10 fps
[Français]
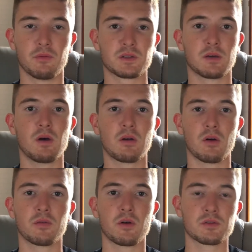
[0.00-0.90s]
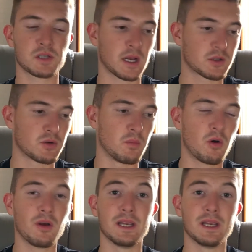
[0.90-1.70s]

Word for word: Il faut savoir qu'en France, actuellement,